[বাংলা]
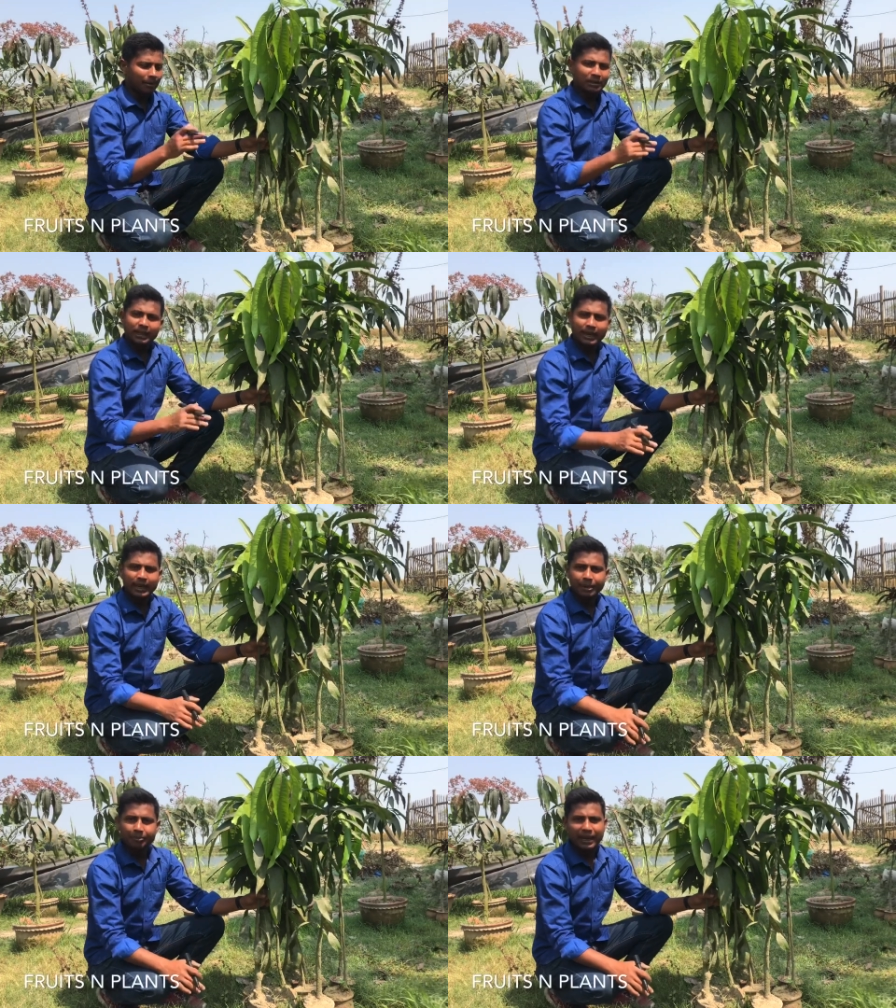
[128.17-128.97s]
আমাদের
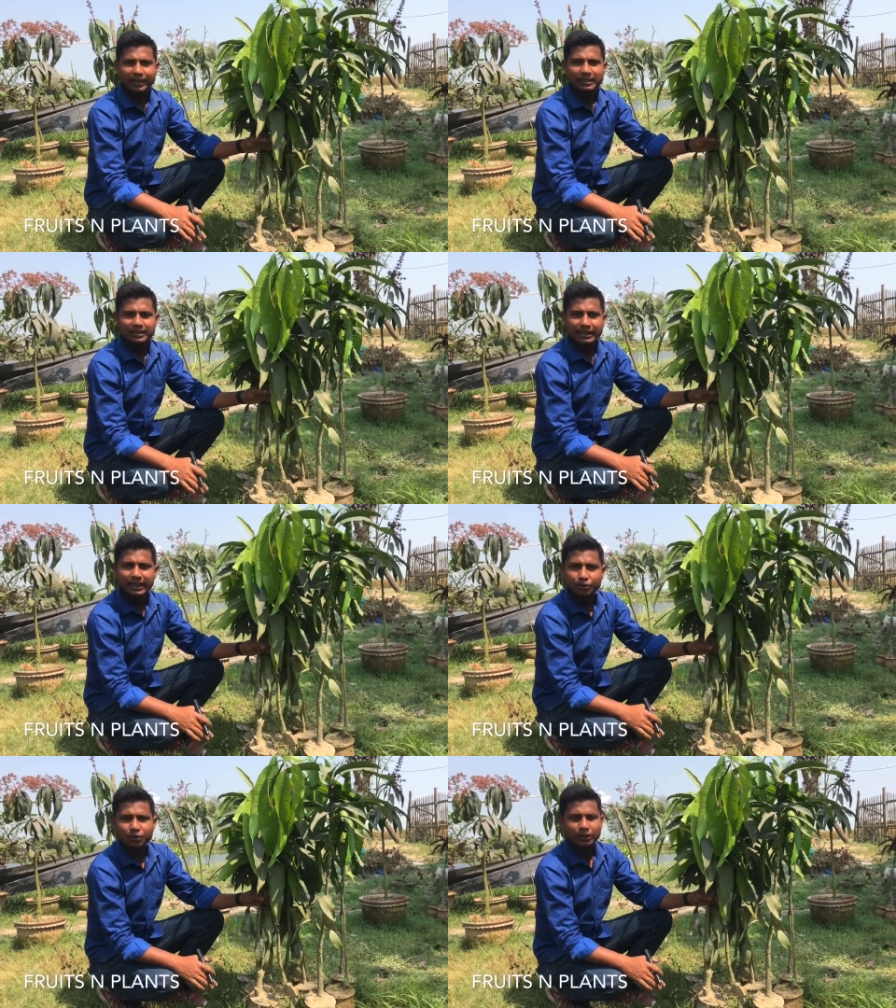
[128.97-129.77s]
প্যাকেজ আছে
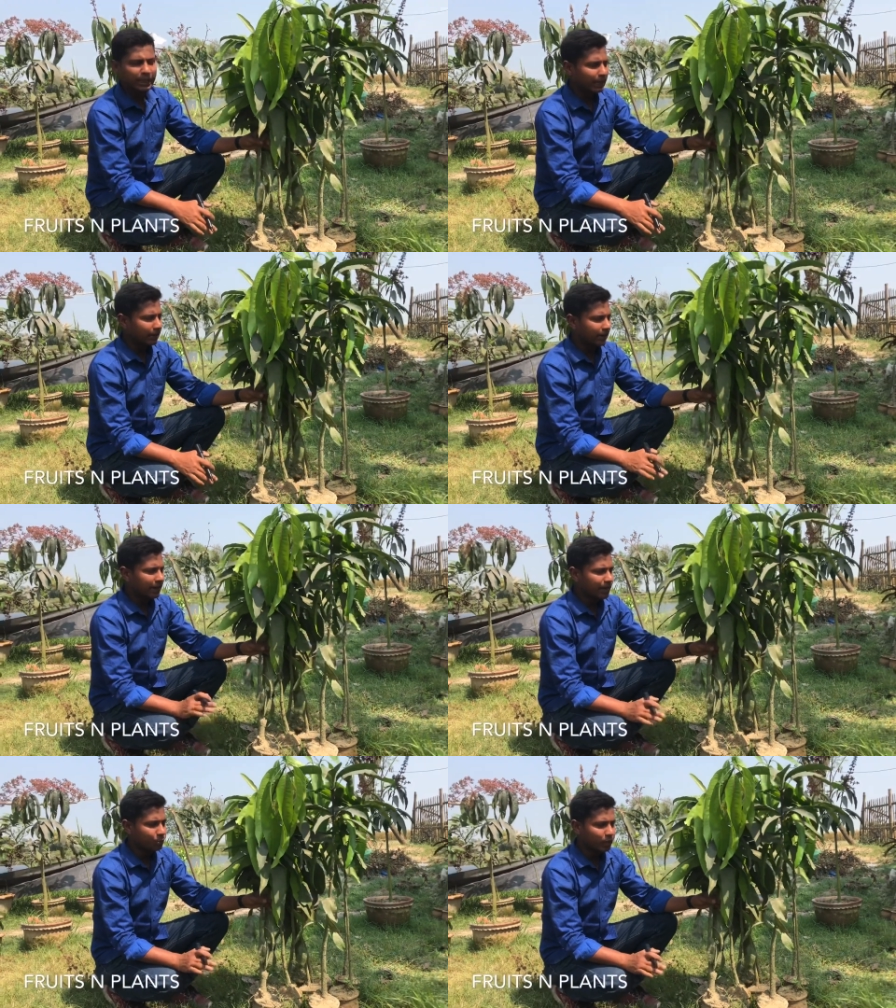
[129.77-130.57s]
কেউ যদি রেড
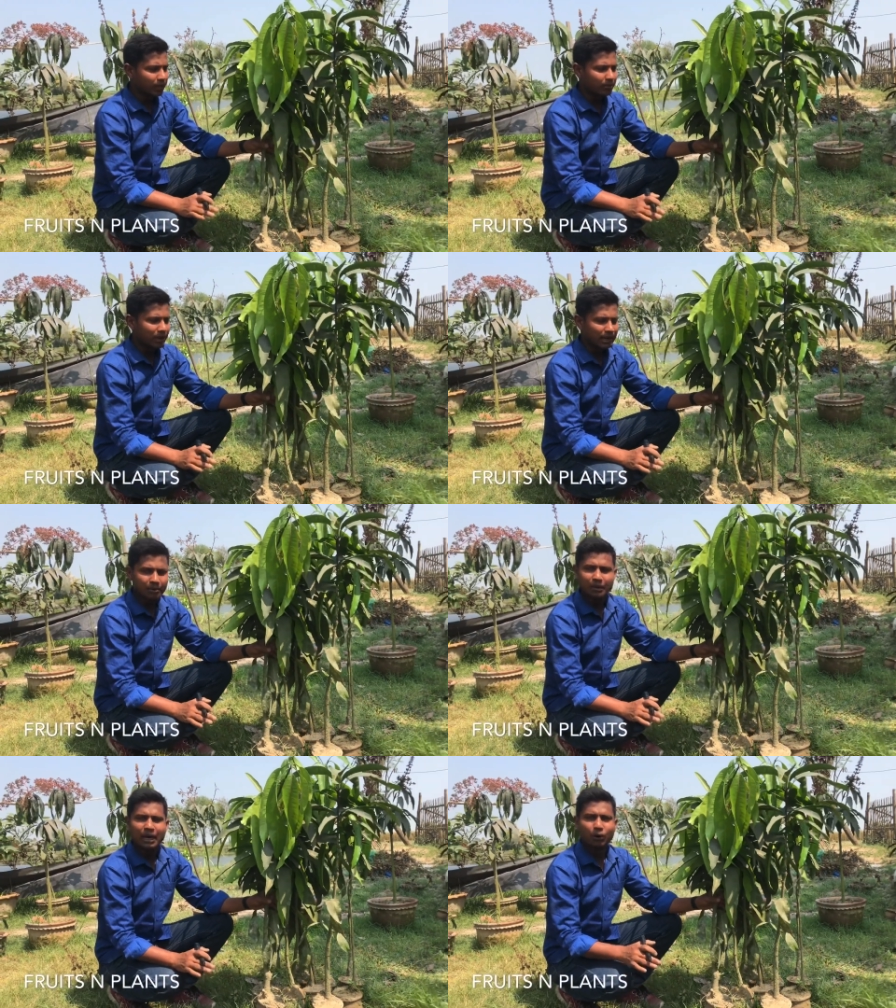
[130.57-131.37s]
আইভরির বাগান
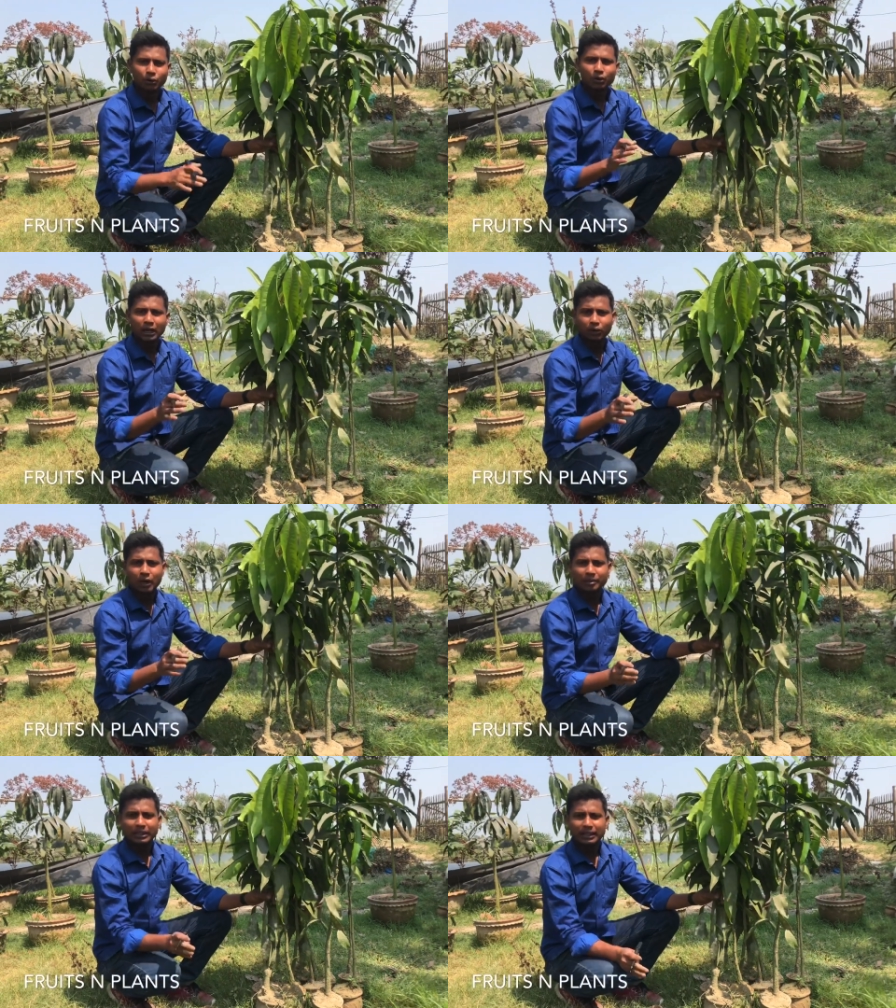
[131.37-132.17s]
বা অন্যান্য
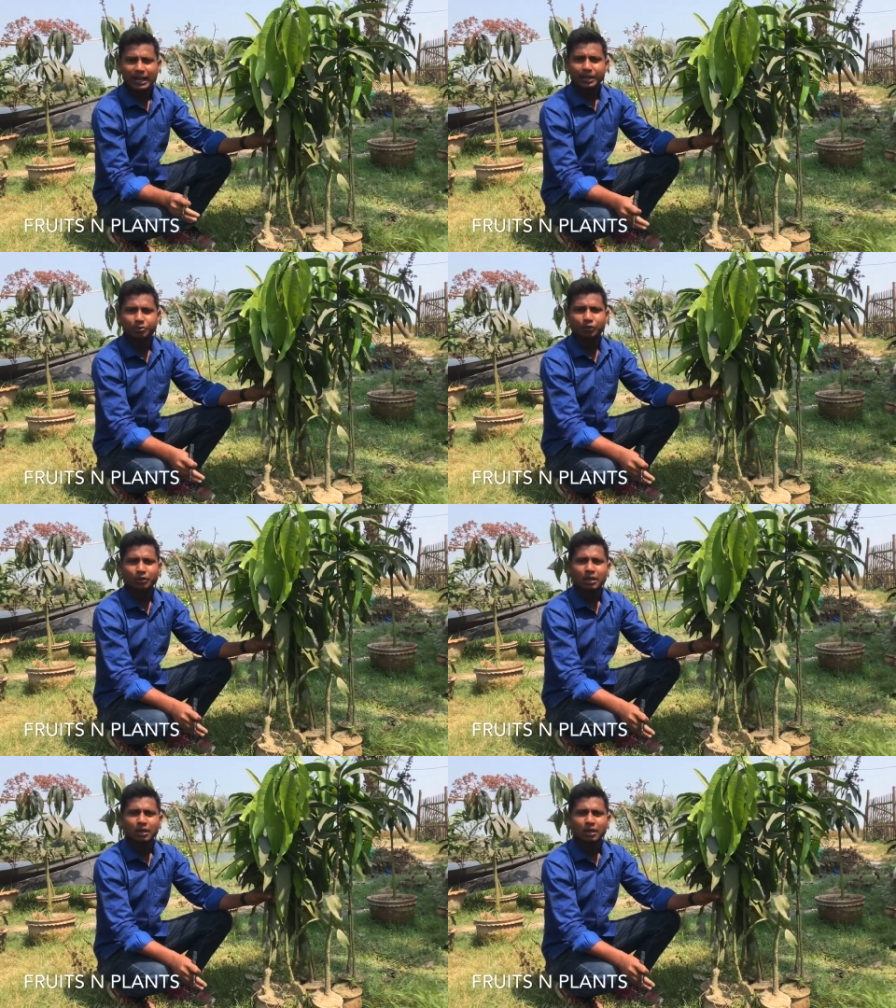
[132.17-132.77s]
আমাদের কাটিবন